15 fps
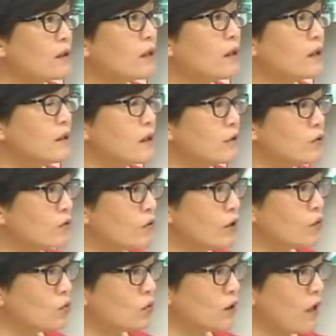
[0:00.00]
可能就
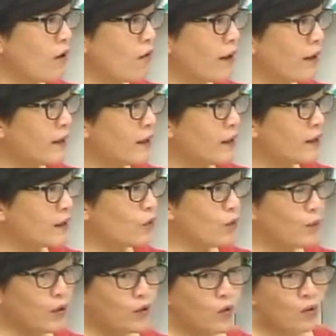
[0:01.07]
会做到啊。
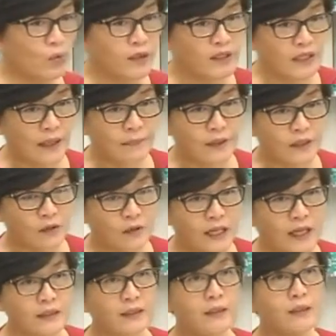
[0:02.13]
会不会对我们的产品有
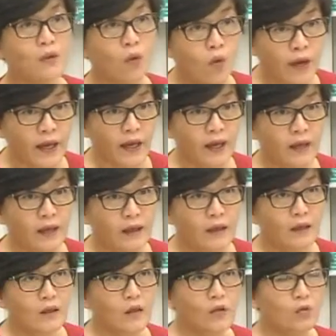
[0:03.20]
打击？会。
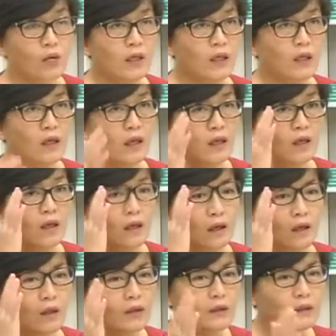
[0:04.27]
所以，
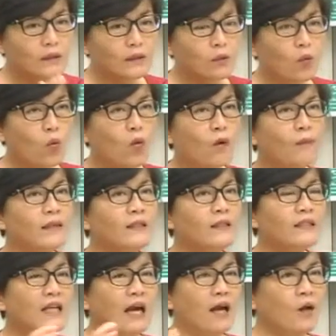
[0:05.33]
我
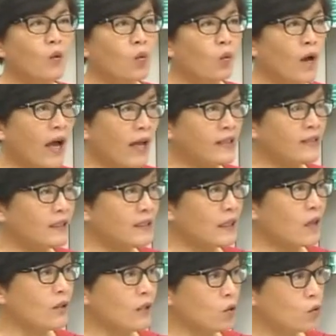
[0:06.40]
们假如还是
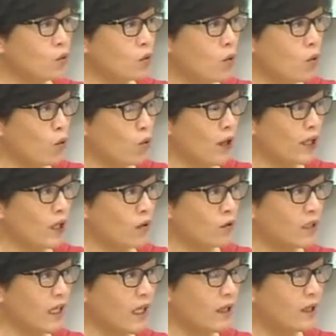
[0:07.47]
要以出口为导
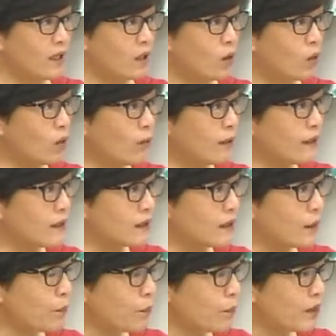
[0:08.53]
向。我们这
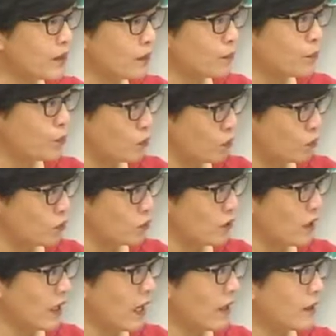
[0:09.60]
个不能不注
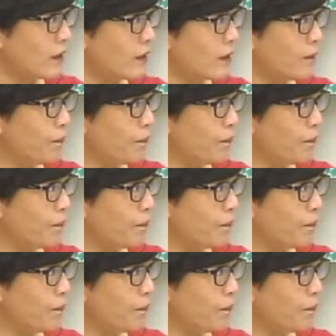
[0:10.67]
意啊！